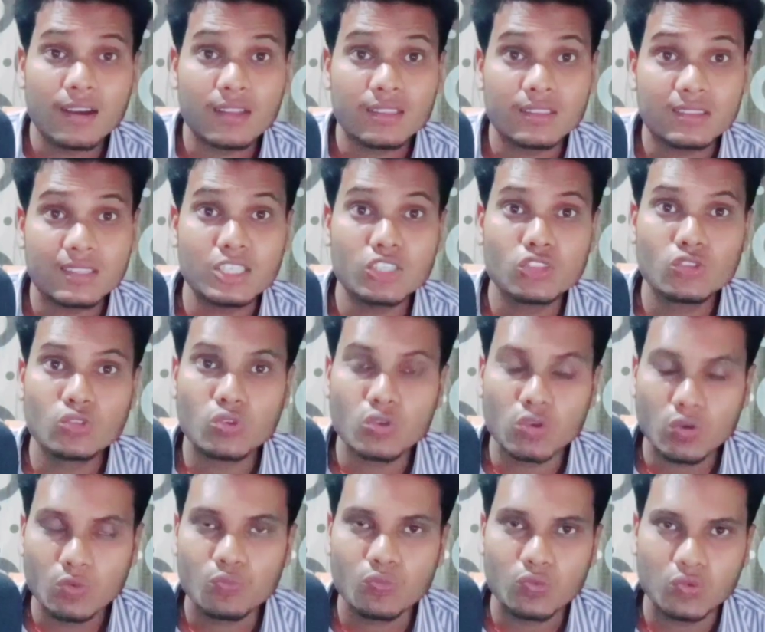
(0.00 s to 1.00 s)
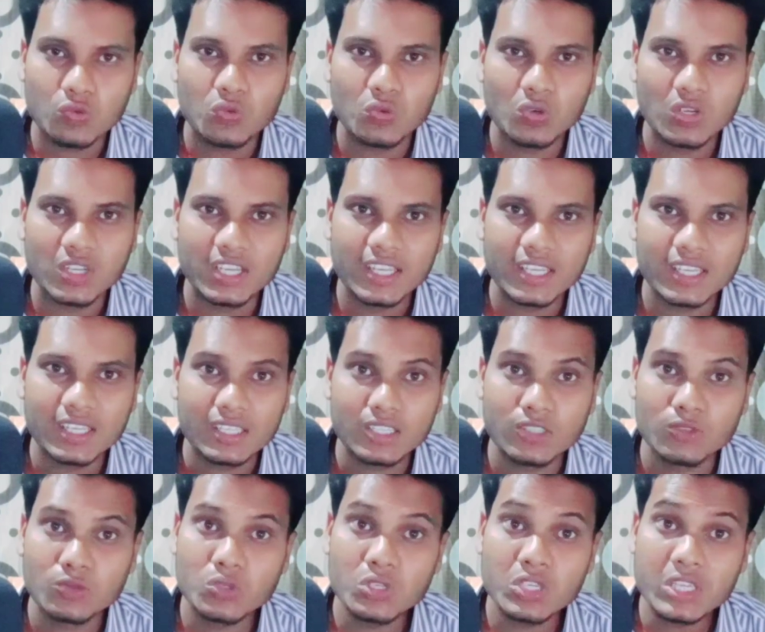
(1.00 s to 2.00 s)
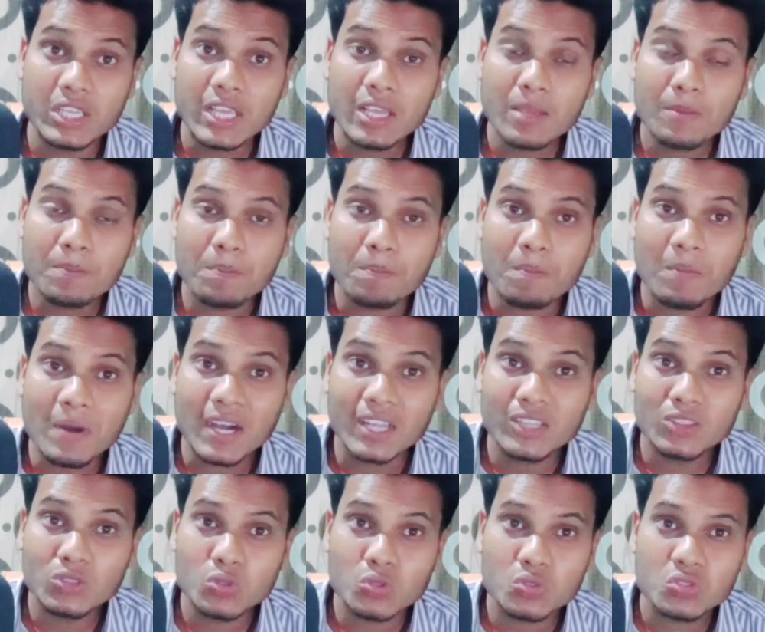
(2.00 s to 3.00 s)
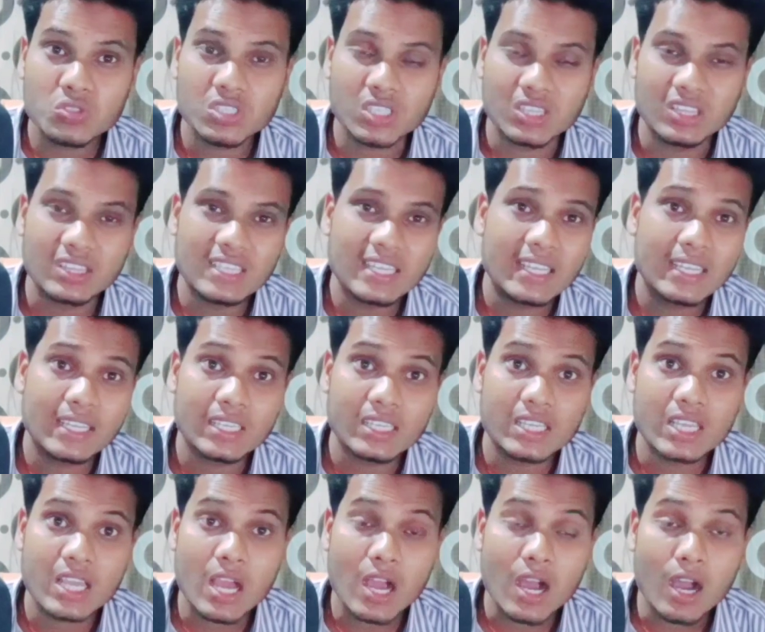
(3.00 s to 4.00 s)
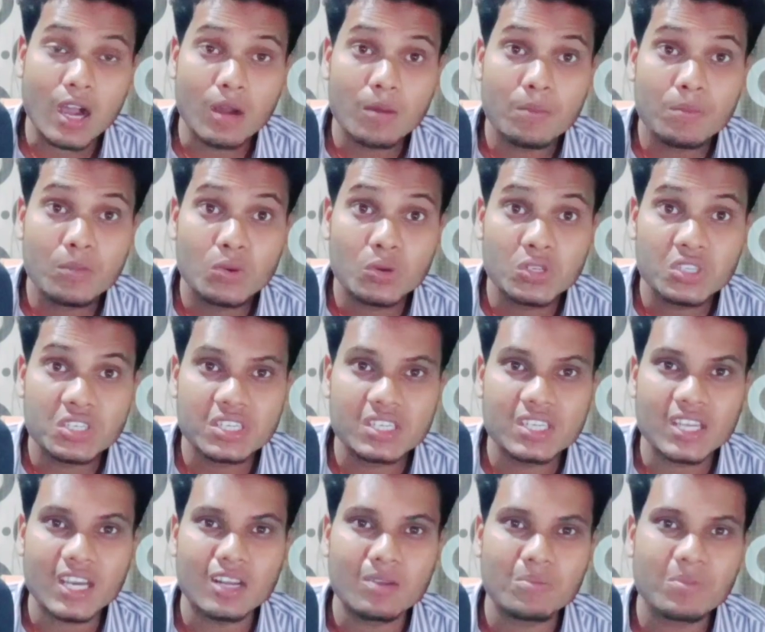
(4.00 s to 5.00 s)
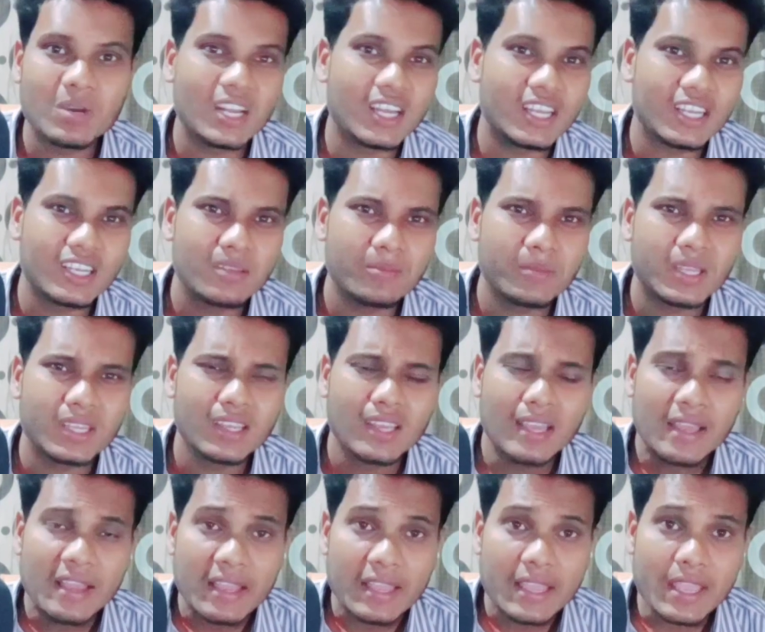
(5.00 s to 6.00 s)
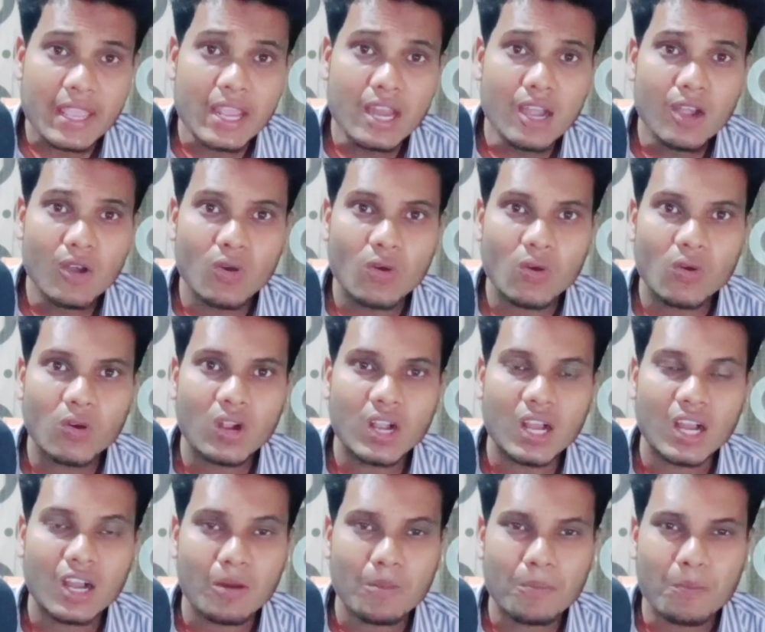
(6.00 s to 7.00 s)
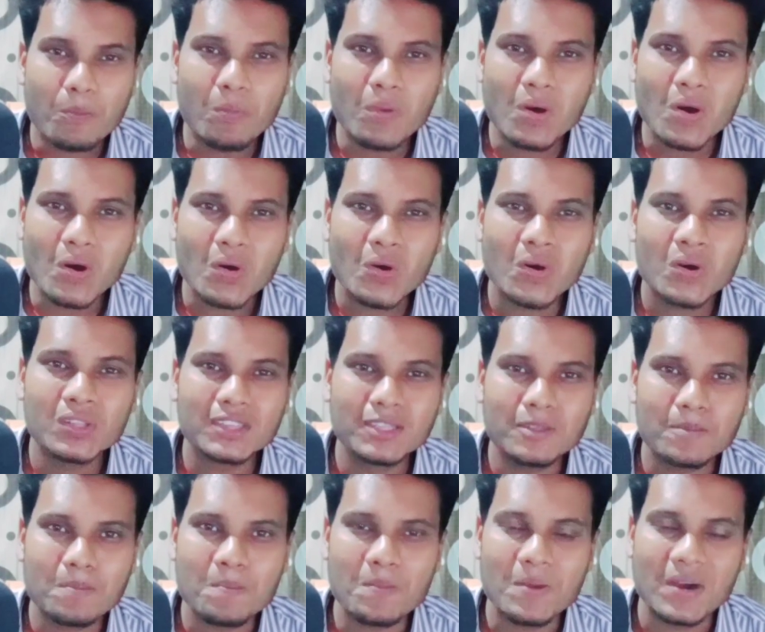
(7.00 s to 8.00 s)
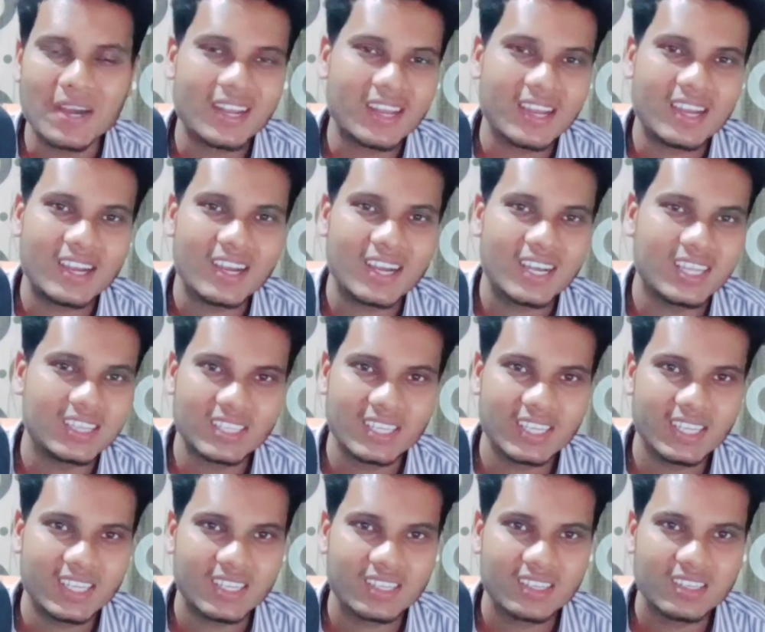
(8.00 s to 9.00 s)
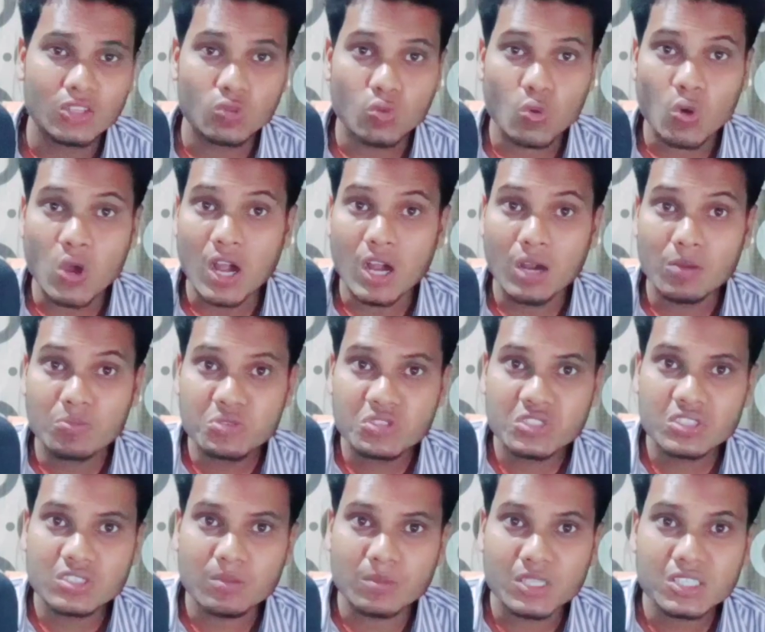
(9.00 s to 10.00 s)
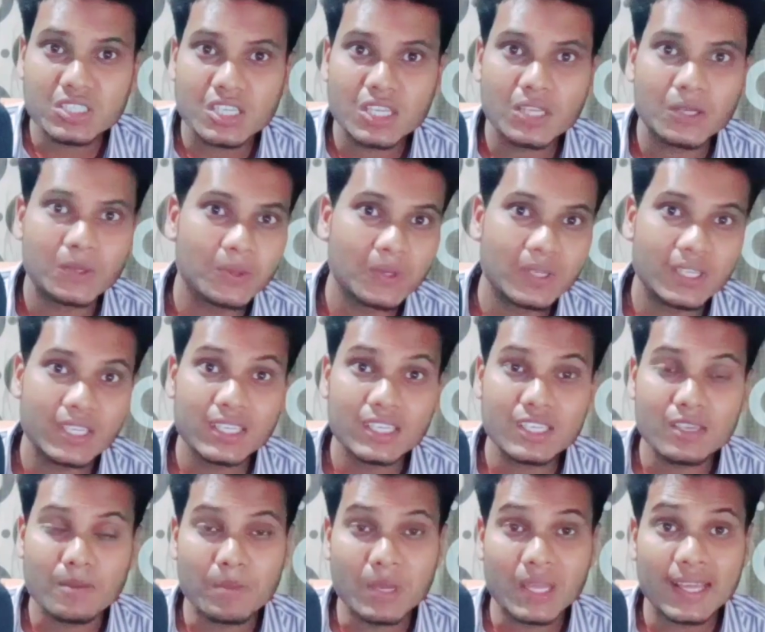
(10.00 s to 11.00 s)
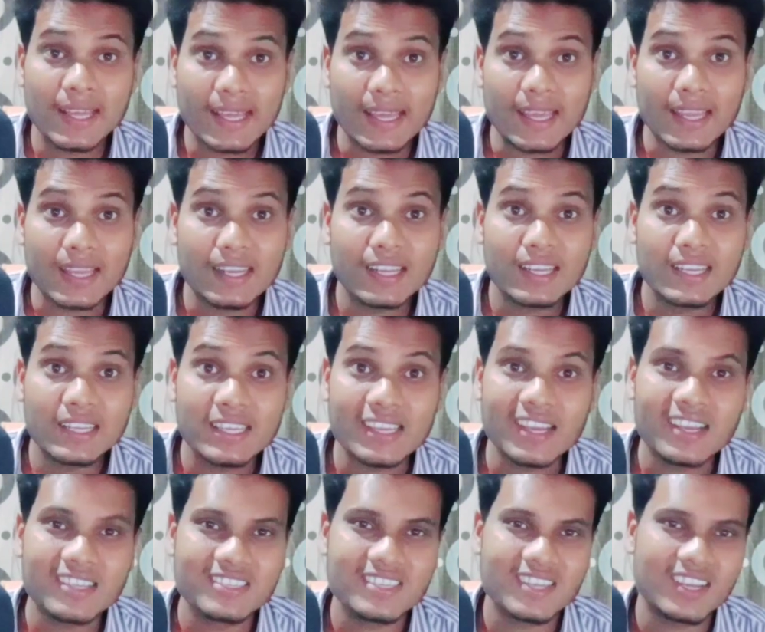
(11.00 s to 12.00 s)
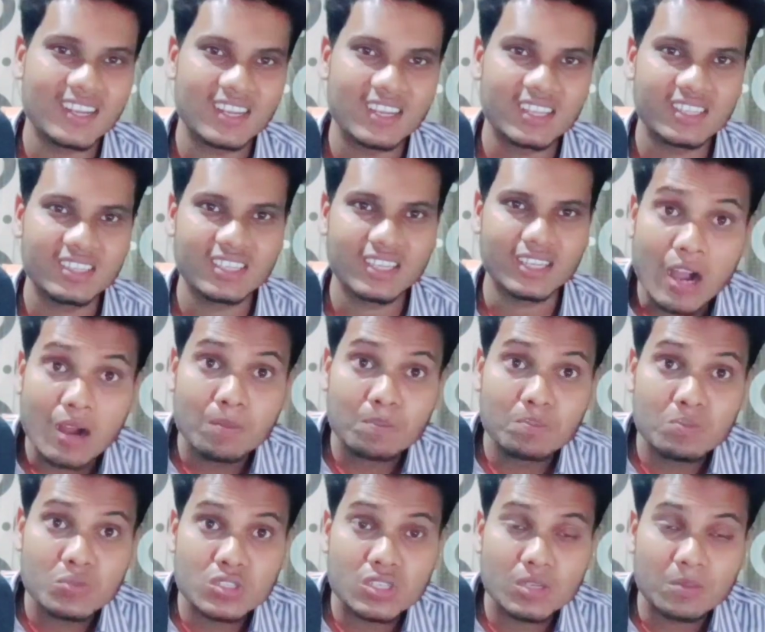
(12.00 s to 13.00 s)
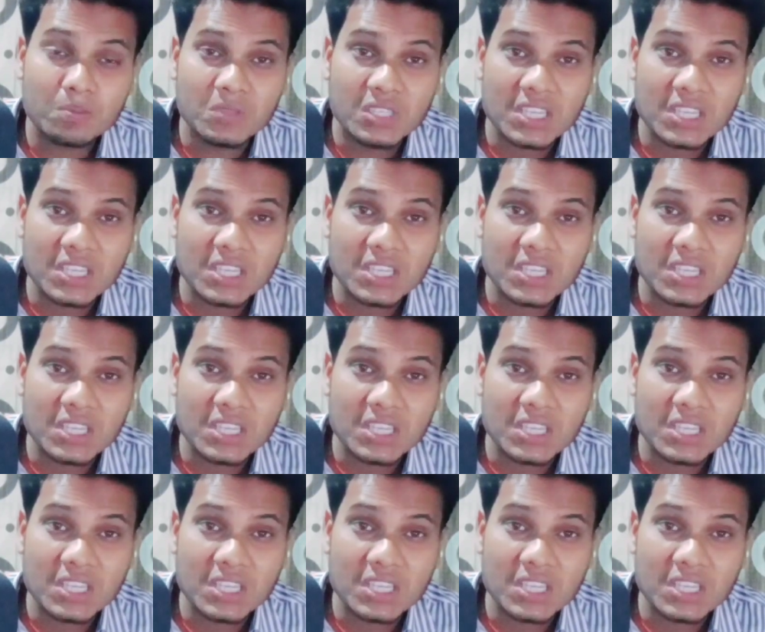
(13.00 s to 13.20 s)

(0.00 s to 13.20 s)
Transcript: अतीत को भूल गए क्योंकि ये बात तो सत्य है कि आपको स्टार बनाने में इन लोगों का बहुत बड़ा हाथ है तो आप समझ गए होंगे कि मैं कहना क्या चाह रहा था अब सब